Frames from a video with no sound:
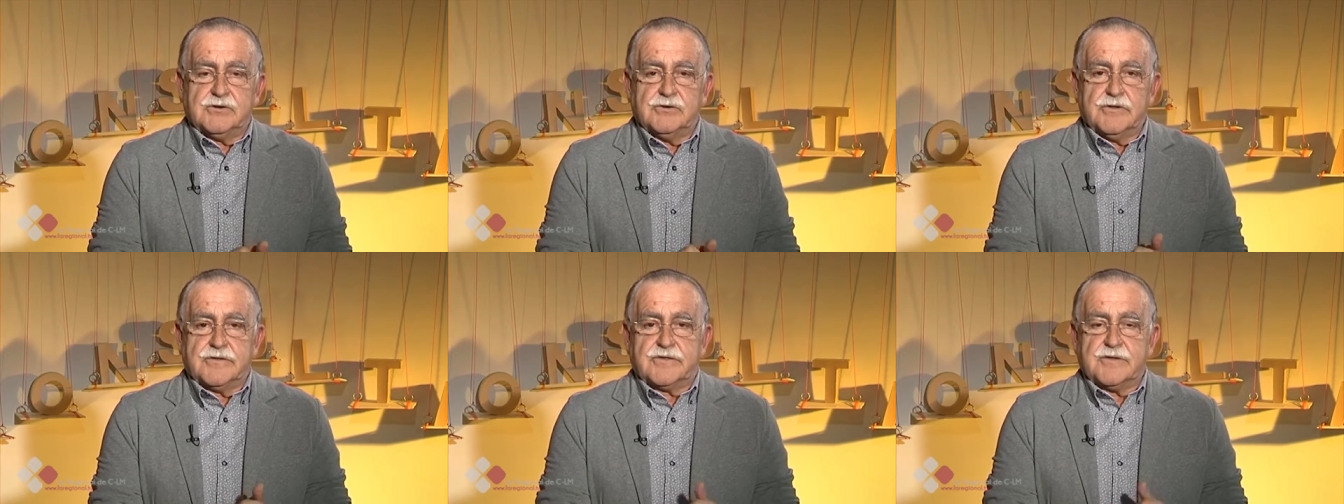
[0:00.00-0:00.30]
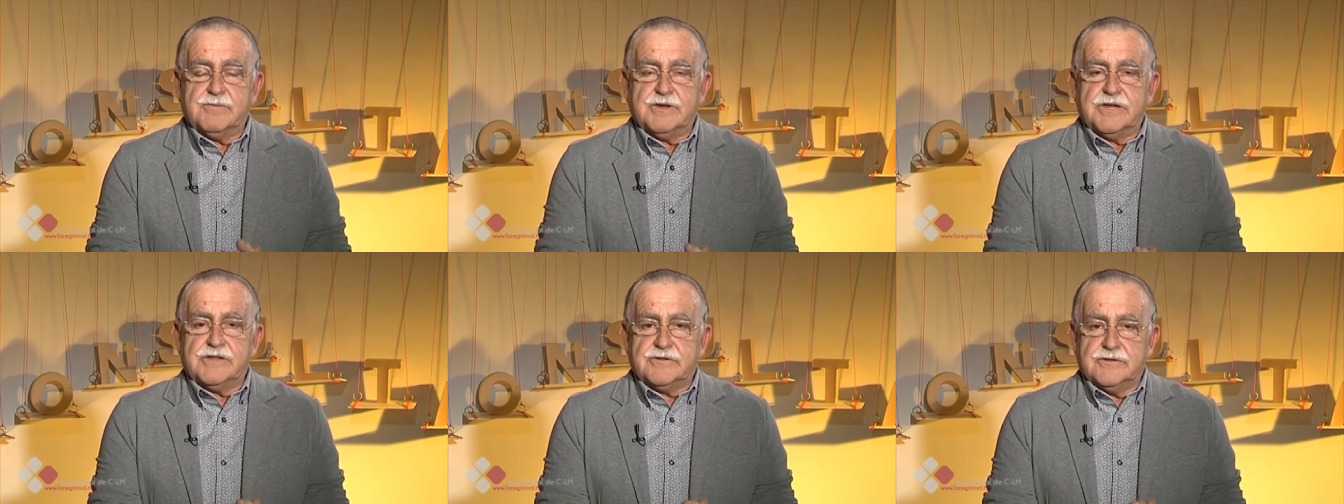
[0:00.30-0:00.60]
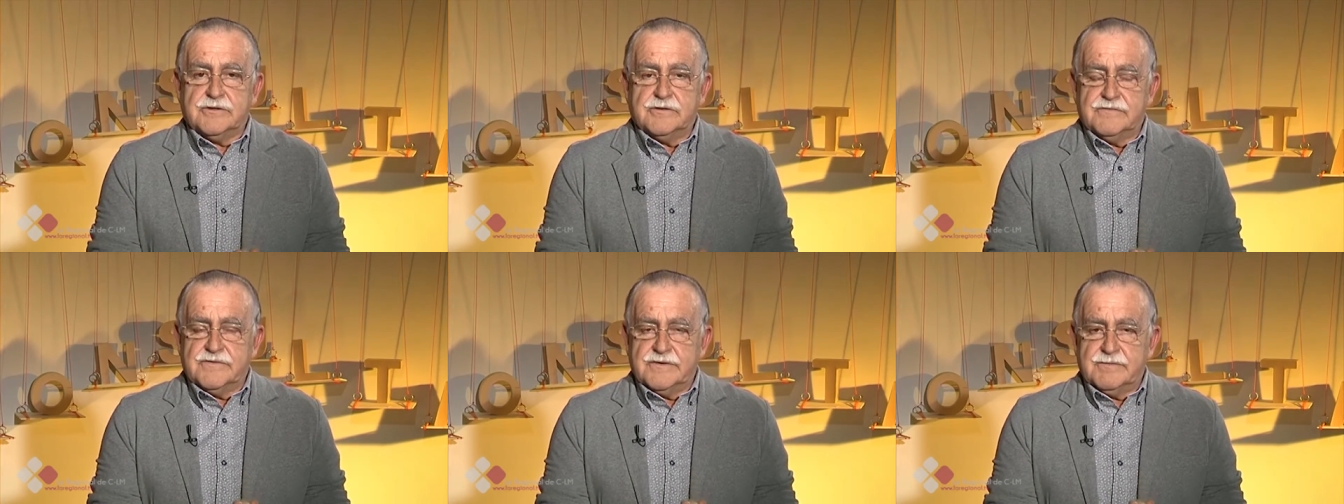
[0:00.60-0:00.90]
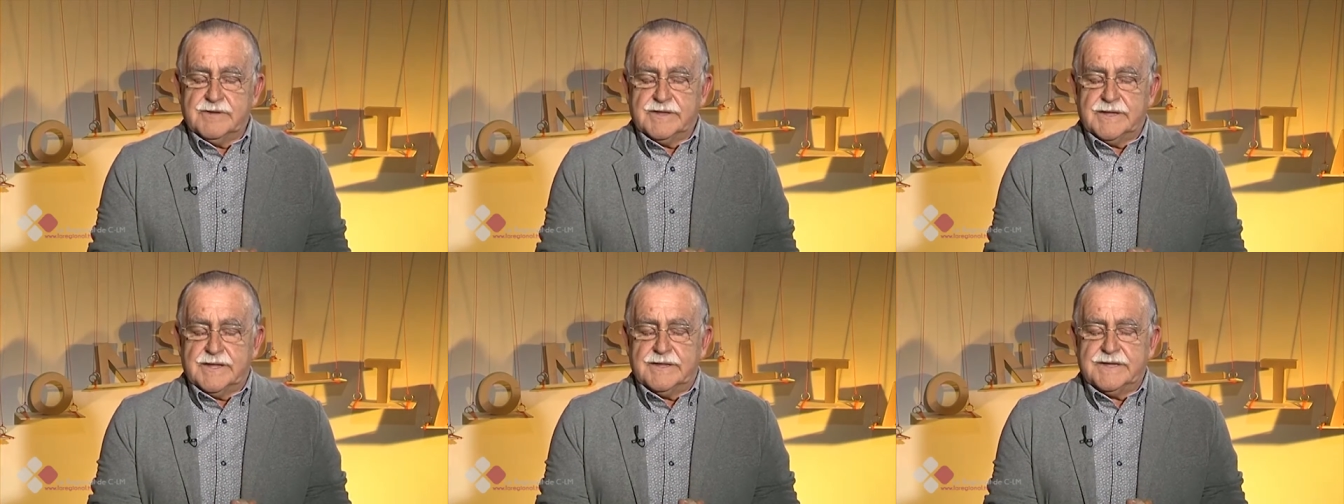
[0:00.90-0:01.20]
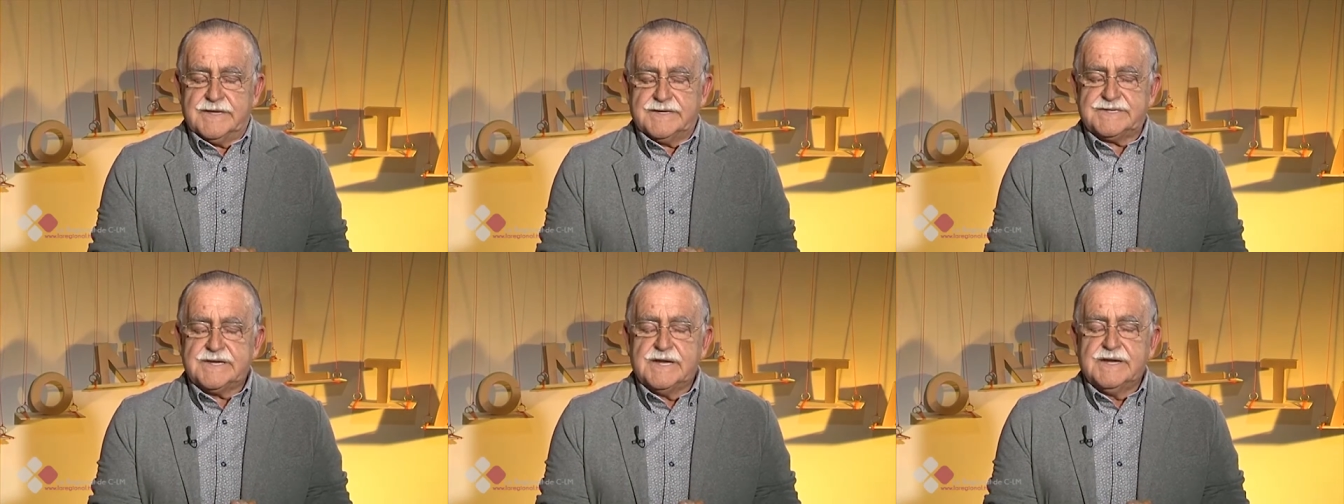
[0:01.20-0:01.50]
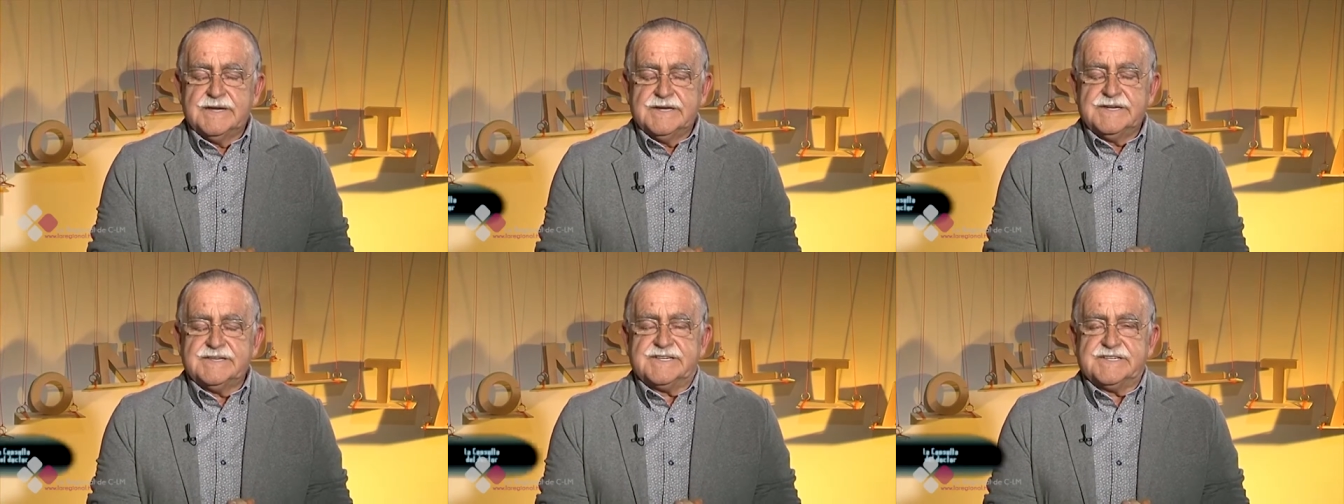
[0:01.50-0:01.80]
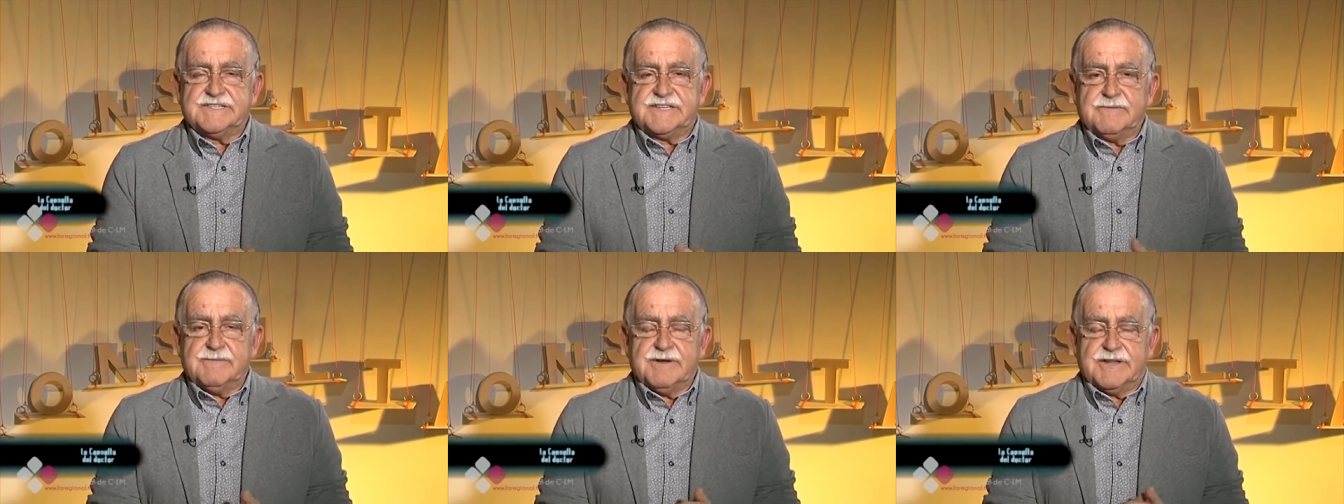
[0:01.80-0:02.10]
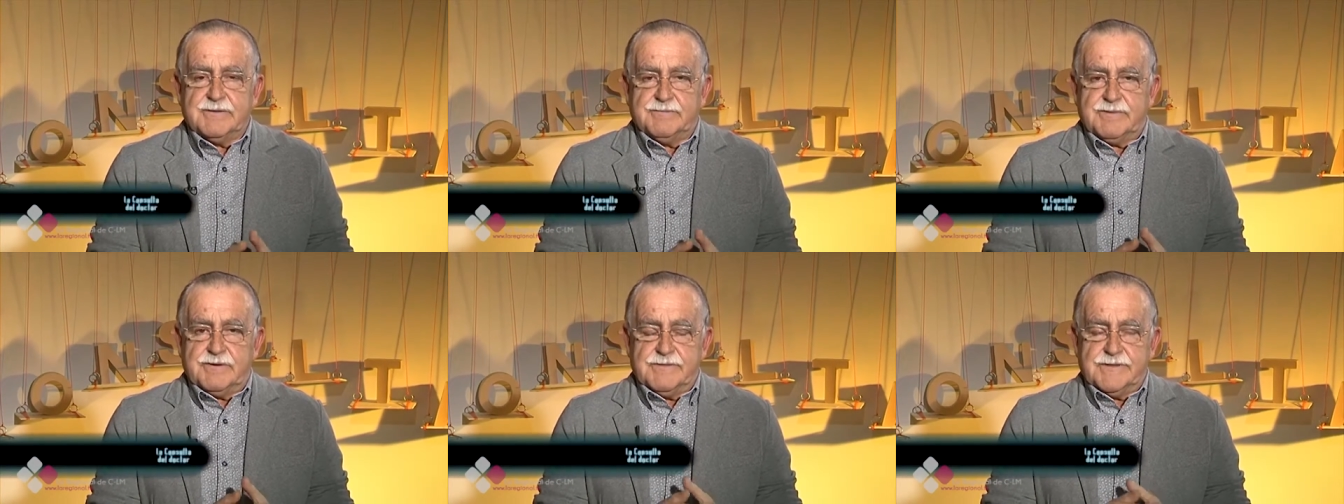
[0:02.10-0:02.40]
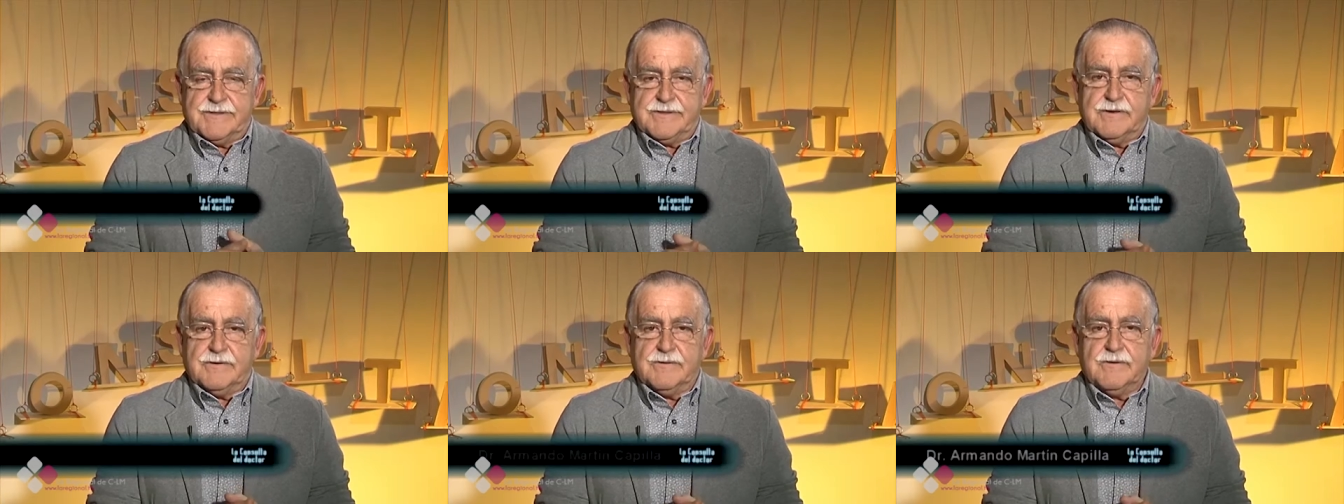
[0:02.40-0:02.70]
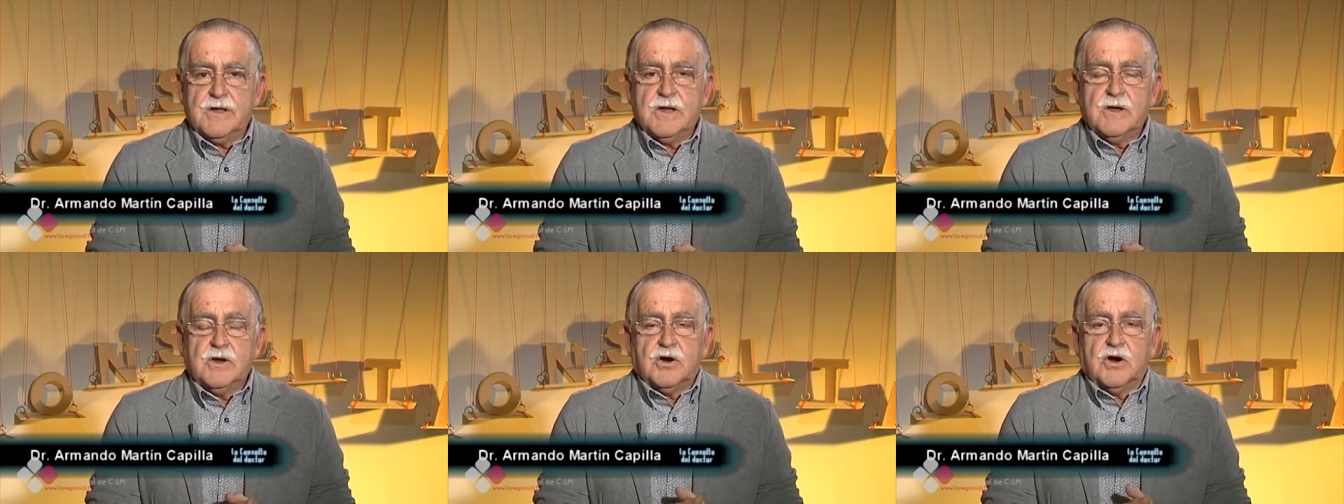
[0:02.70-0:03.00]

conocimiento de enfermedades y sistemas de prevención.